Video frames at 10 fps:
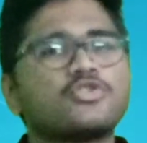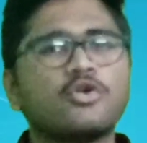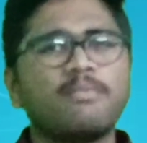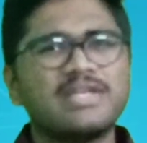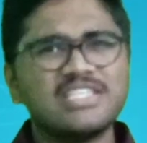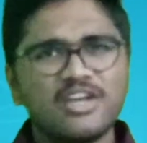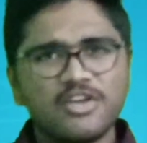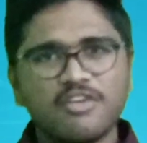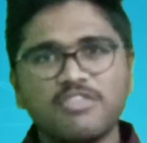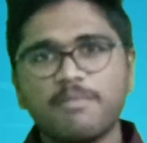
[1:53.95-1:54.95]
సో
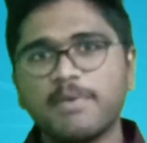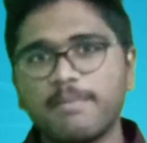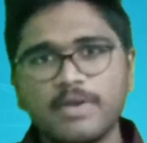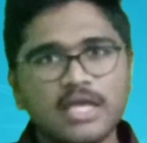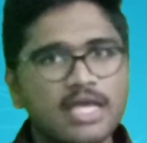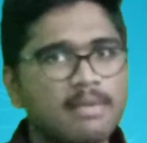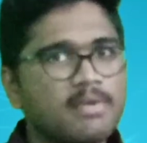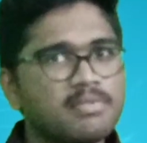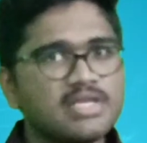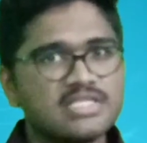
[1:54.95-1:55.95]
మెజారిటీ ఆఫ్ ద పీపుల్కి
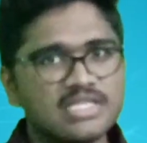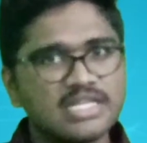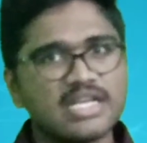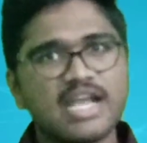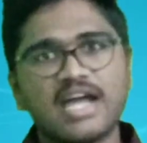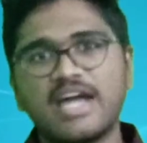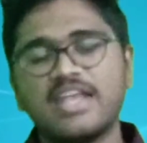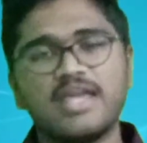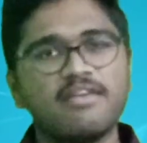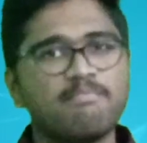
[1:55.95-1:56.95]
ఎంబీబీఎస్ సీట్
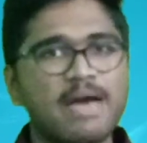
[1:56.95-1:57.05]
రాగానే